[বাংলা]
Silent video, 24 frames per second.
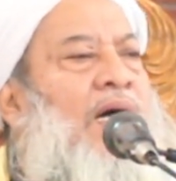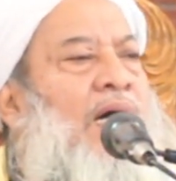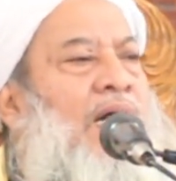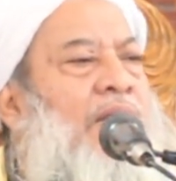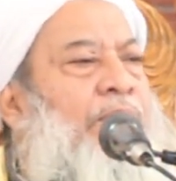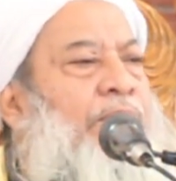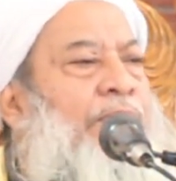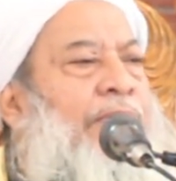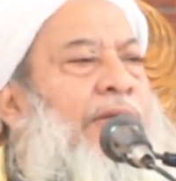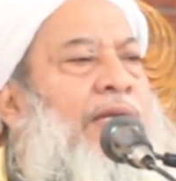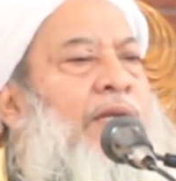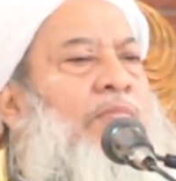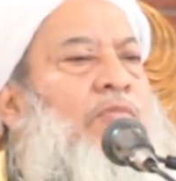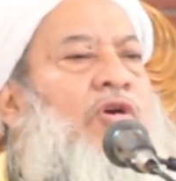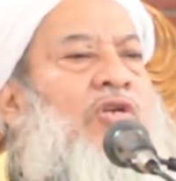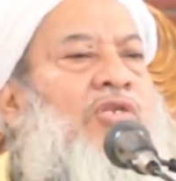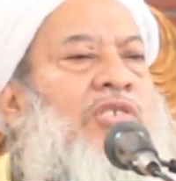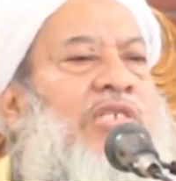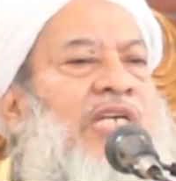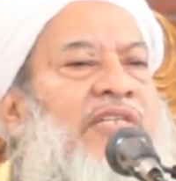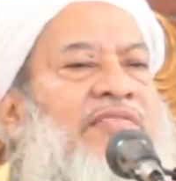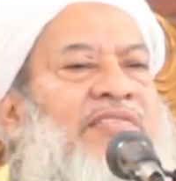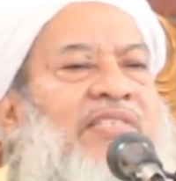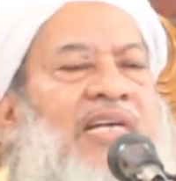আর পীর
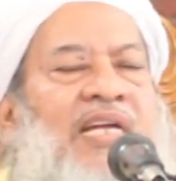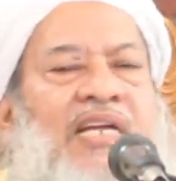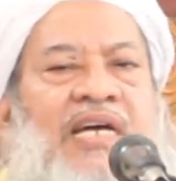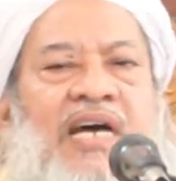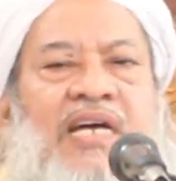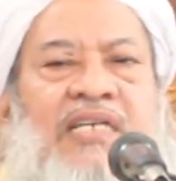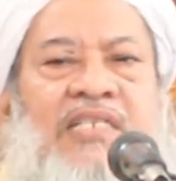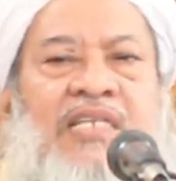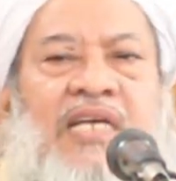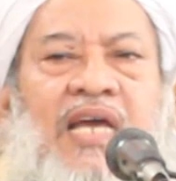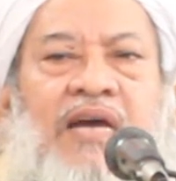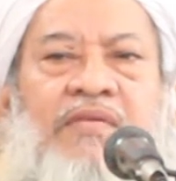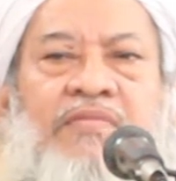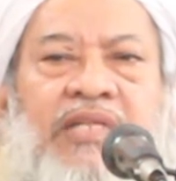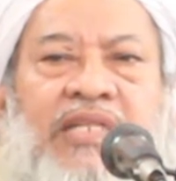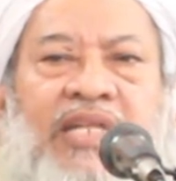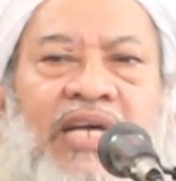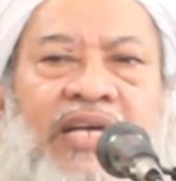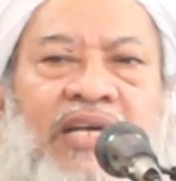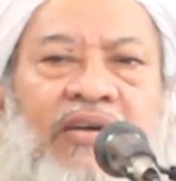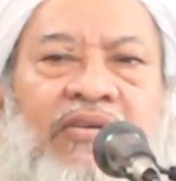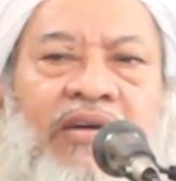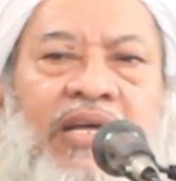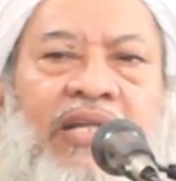মোর্শেদ যারা আসে আমি
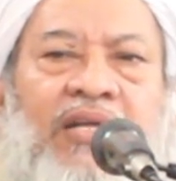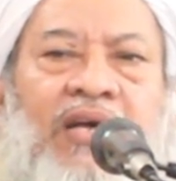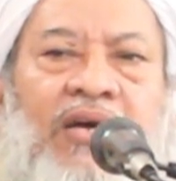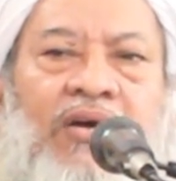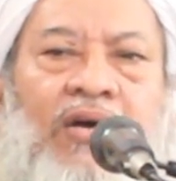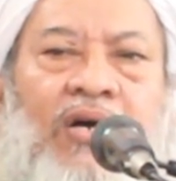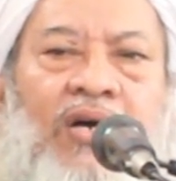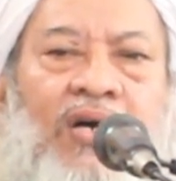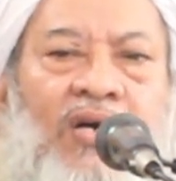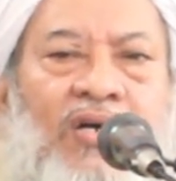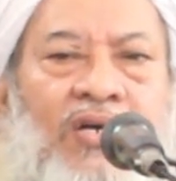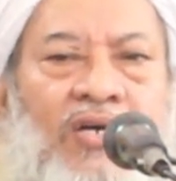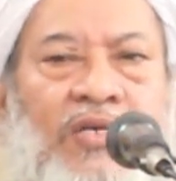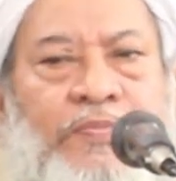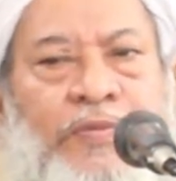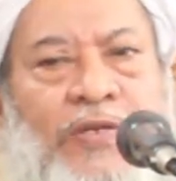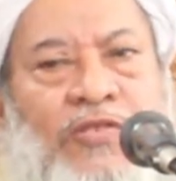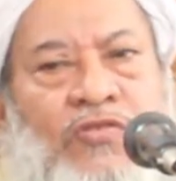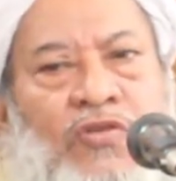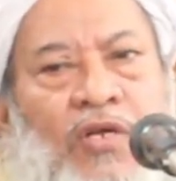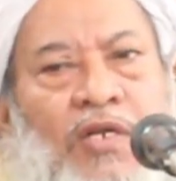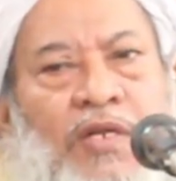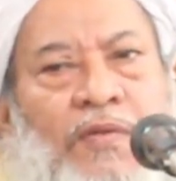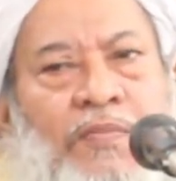দেখি ওই
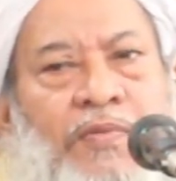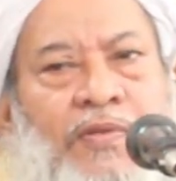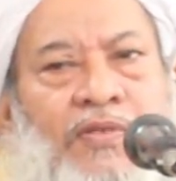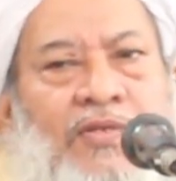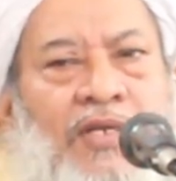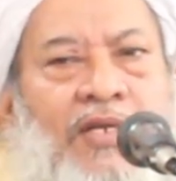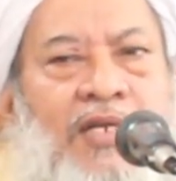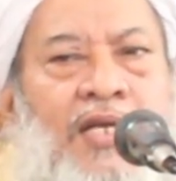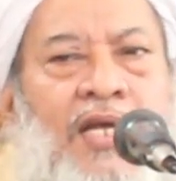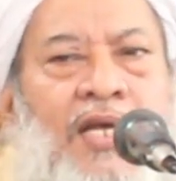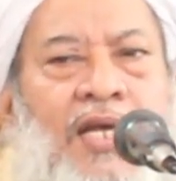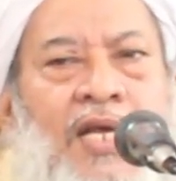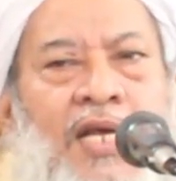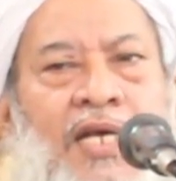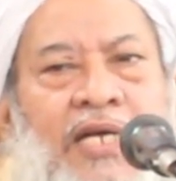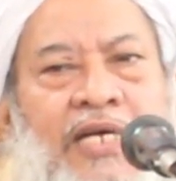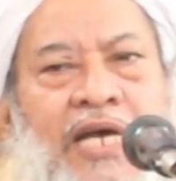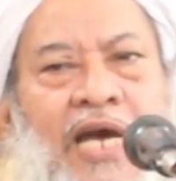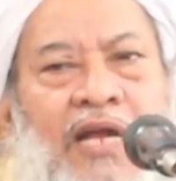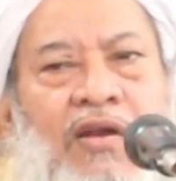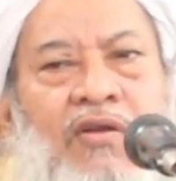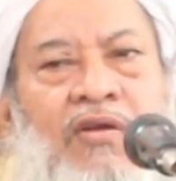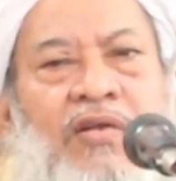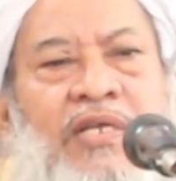পেছনে পেছনে
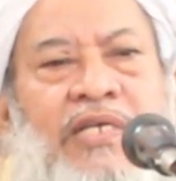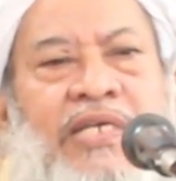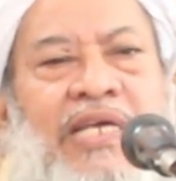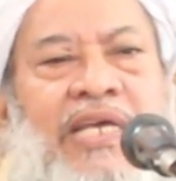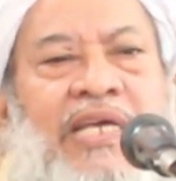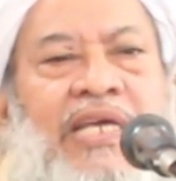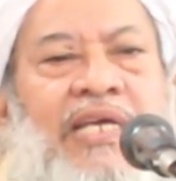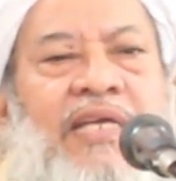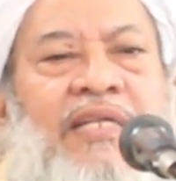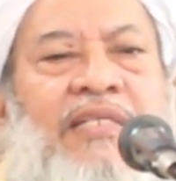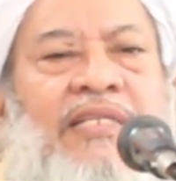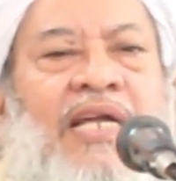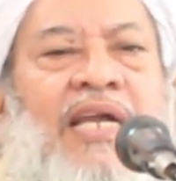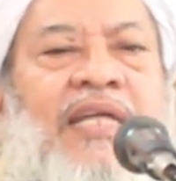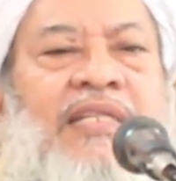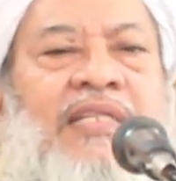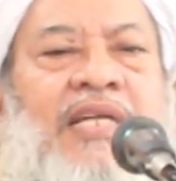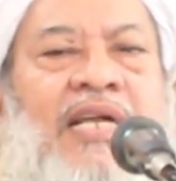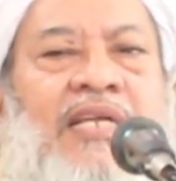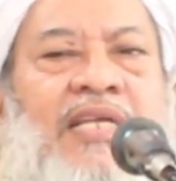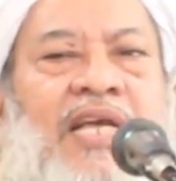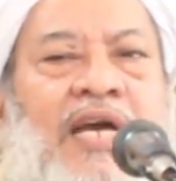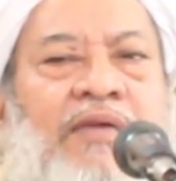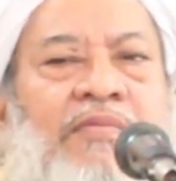কারণ কি
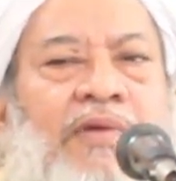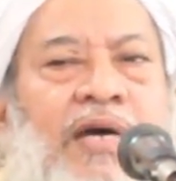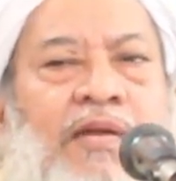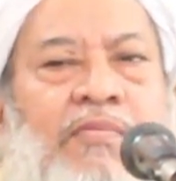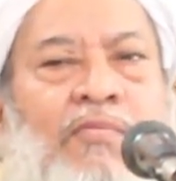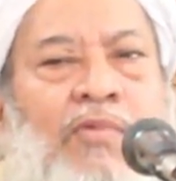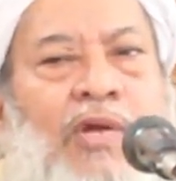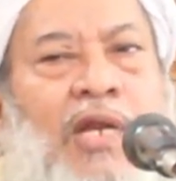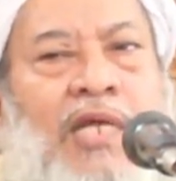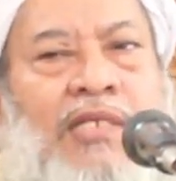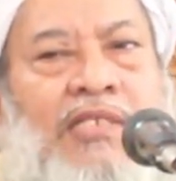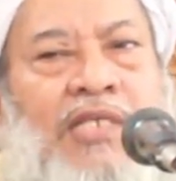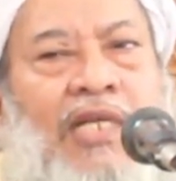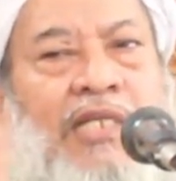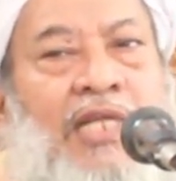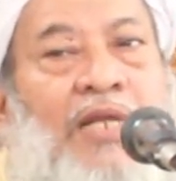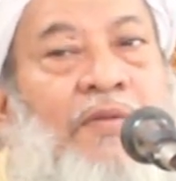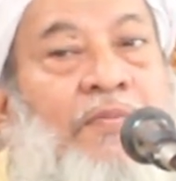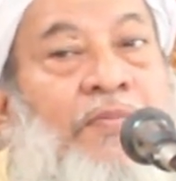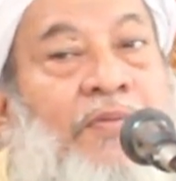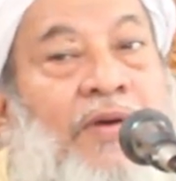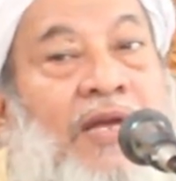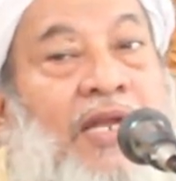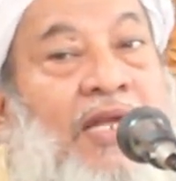তাড়াতাড়ি আবার
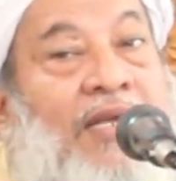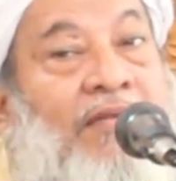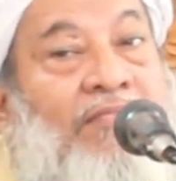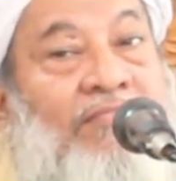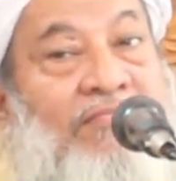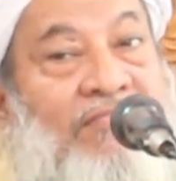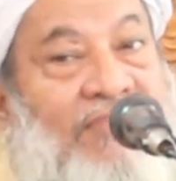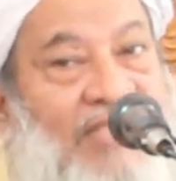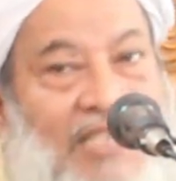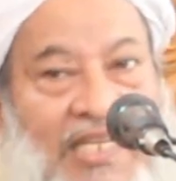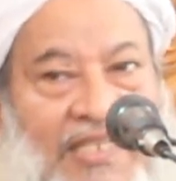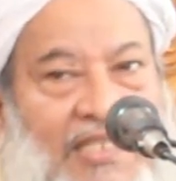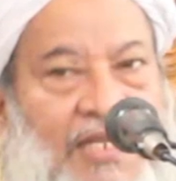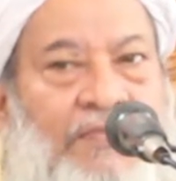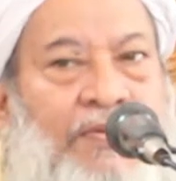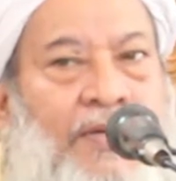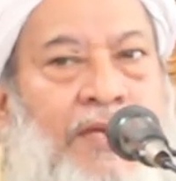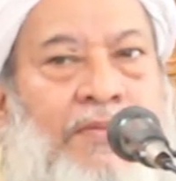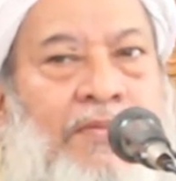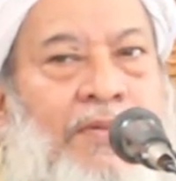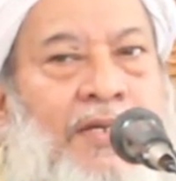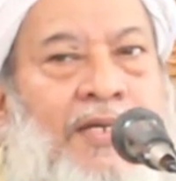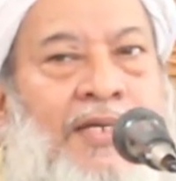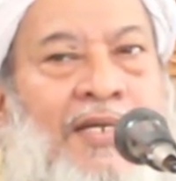মোনাজাতের পরে যেতে
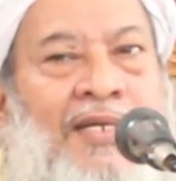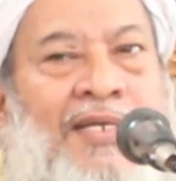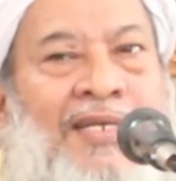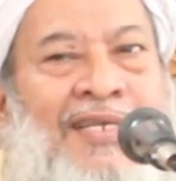পারবে